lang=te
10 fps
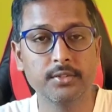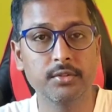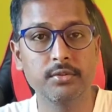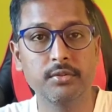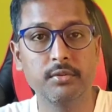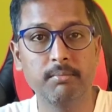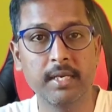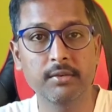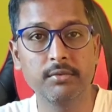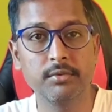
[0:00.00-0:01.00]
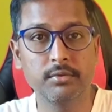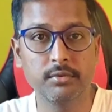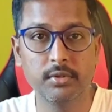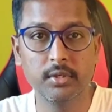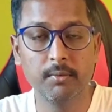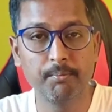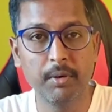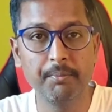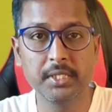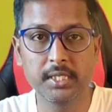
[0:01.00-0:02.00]
సో మనకు
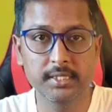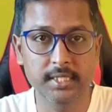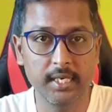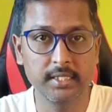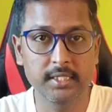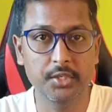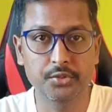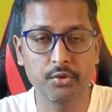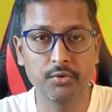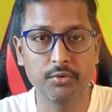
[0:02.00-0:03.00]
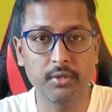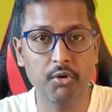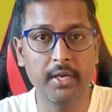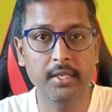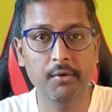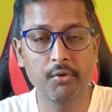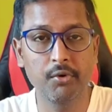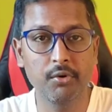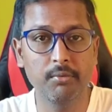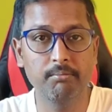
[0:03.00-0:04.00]
పంపించిన స్క్రీన్ షాట్స్లో రాయల్
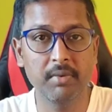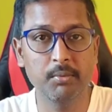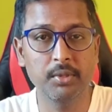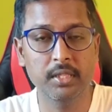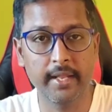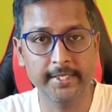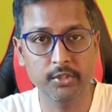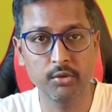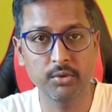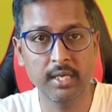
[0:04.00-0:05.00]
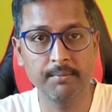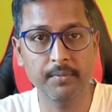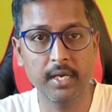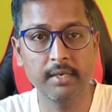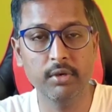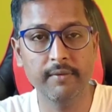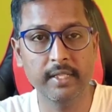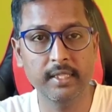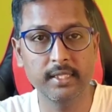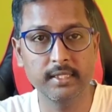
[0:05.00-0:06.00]
క్యూలో మేము ఇంత లాస్లో ఉన్నాం అని ఒక
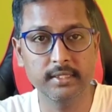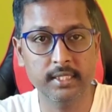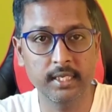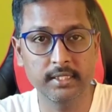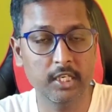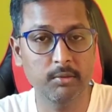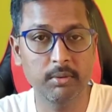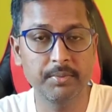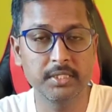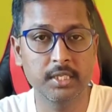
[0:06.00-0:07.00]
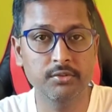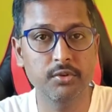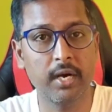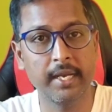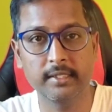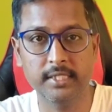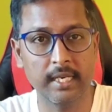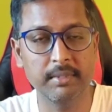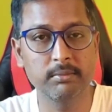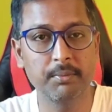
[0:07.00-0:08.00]
వ్యక్తి స్క్రీన్ షాట్ పంపించారు సో ఆయన
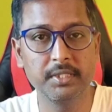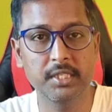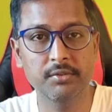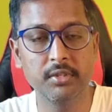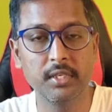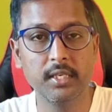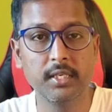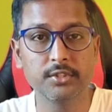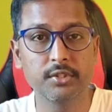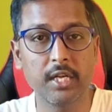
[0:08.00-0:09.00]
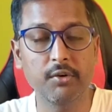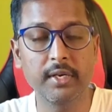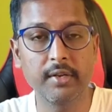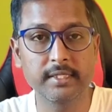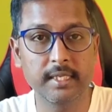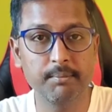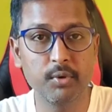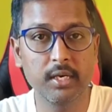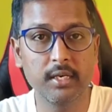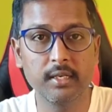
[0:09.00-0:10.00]
చాలామంది పంపించారు సో దాంట్లో నేను
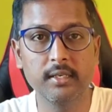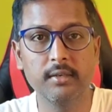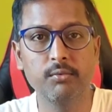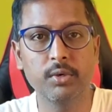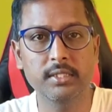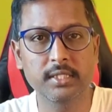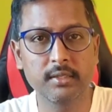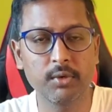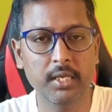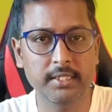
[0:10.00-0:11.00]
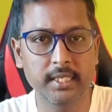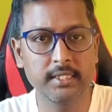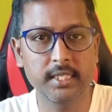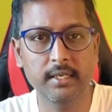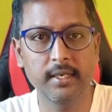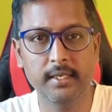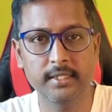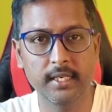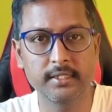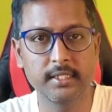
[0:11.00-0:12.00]
ఎగ్జాంపుల్గా ఒక ఒకరి స్క్రీన్ షాట్ని ఇక్కడ
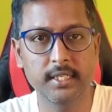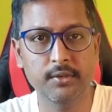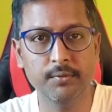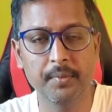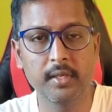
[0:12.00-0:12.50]
సెలెక్ట్ చేశాను